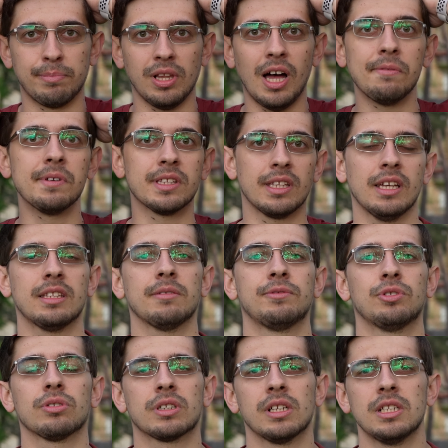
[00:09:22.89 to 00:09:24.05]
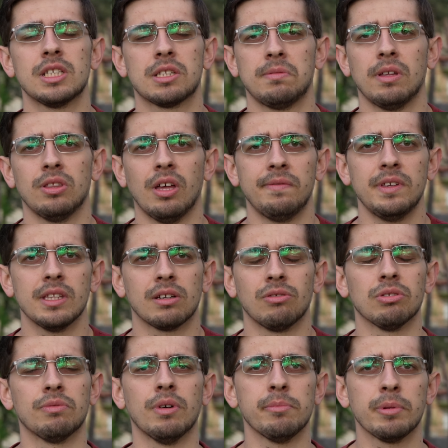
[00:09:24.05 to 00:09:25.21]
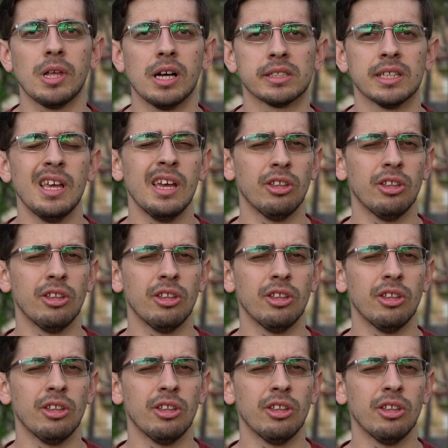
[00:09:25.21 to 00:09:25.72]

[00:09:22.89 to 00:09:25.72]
плавит это все количество новинок от OnePlus.